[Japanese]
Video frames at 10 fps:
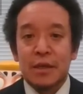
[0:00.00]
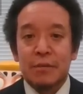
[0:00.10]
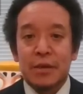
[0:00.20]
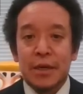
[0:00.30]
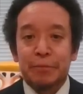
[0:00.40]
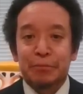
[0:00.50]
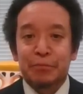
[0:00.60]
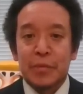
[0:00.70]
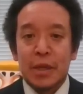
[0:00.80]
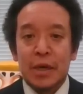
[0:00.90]
まあ、
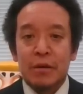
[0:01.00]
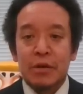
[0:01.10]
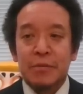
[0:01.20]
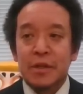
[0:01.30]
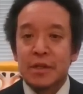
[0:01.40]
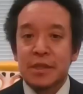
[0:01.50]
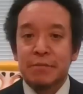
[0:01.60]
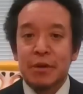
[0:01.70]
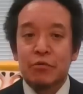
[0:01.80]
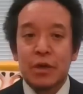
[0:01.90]
ある意味ですね、
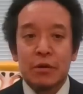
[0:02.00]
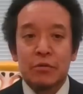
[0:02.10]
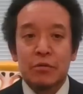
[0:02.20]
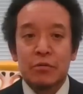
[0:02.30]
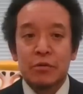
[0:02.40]
まあ、他の